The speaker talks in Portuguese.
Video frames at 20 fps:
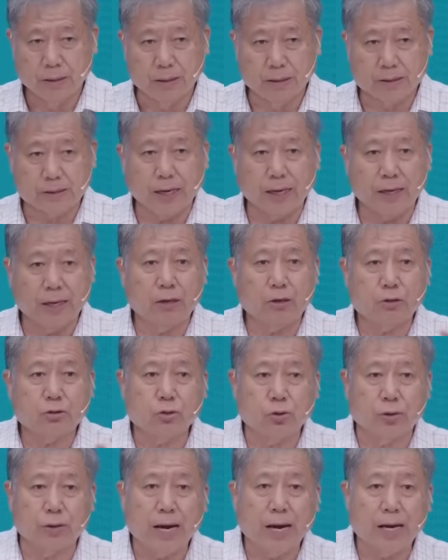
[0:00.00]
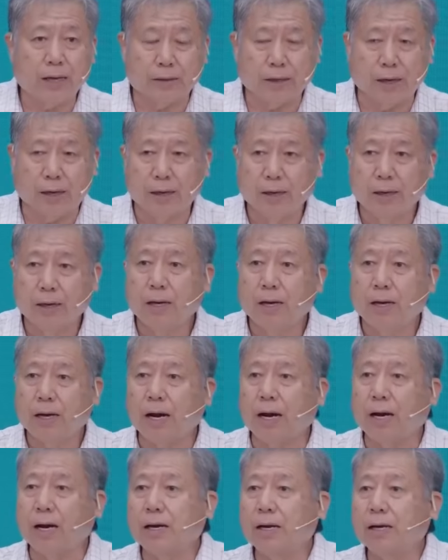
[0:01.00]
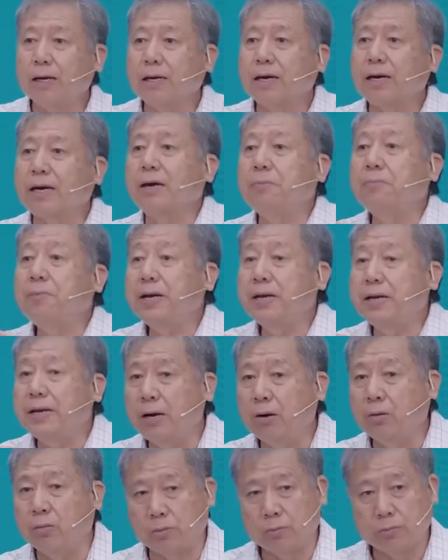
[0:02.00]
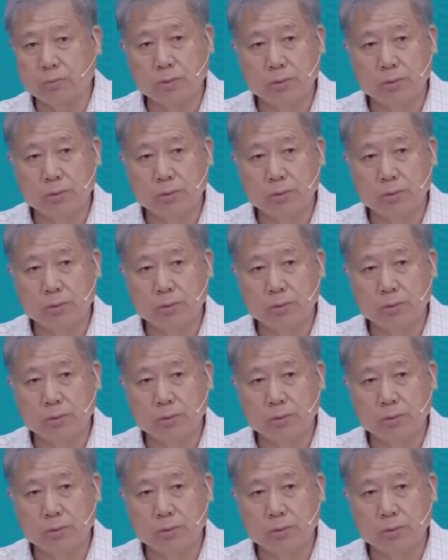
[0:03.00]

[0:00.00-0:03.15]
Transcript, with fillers: está relacionada à rebelião.